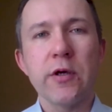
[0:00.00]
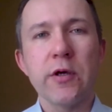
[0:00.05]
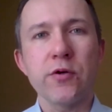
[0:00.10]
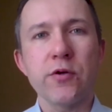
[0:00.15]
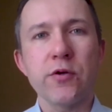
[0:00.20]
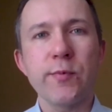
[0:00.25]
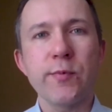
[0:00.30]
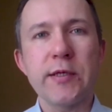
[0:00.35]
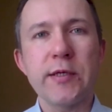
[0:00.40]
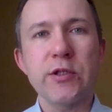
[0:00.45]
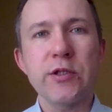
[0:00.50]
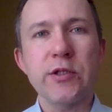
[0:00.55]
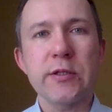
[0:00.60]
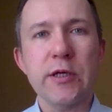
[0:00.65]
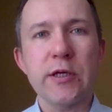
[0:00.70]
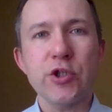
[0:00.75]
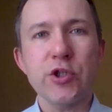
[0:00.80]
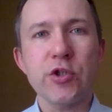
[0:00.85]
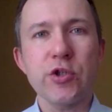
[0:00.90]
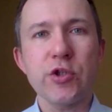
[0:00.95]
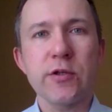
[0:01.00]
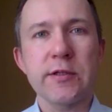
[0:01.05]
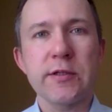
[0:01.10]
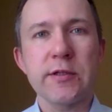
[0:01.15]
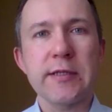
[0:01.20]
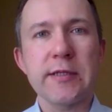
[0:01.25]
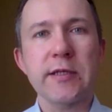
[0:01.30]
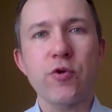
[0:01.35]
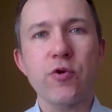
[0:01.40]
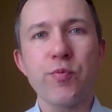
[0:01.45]
konsumenci też
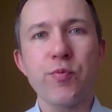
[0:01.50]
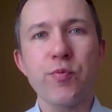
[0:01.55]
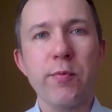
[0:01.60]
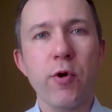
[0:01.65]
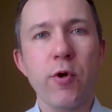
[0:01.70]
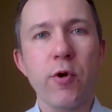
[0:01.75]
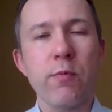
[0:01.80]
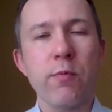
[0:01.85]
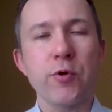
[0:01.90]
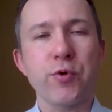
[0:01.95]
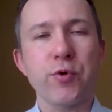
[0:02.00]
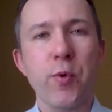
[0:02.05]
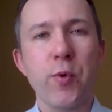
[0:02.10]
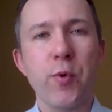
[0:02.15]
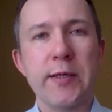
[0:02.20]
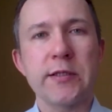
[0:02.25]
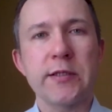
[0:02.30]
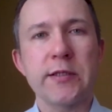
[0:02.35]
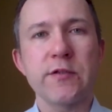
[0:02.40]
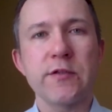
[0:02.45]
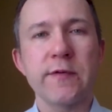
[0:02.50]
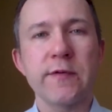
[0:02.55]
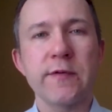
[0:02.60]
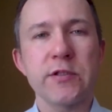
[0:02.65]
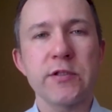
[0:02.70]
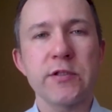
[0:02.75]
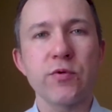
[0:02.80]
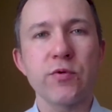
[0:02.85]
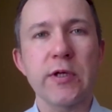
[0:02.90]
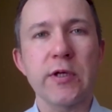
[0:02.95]
te zakupy mogą odkładać,
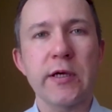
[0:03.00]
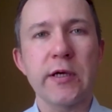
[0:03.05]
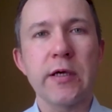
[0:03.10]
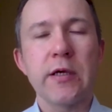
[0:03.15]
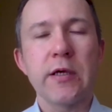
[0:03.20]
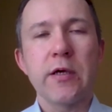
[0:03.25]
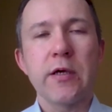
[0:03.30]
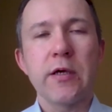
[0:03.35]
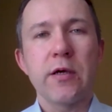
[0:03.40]
więc tutaj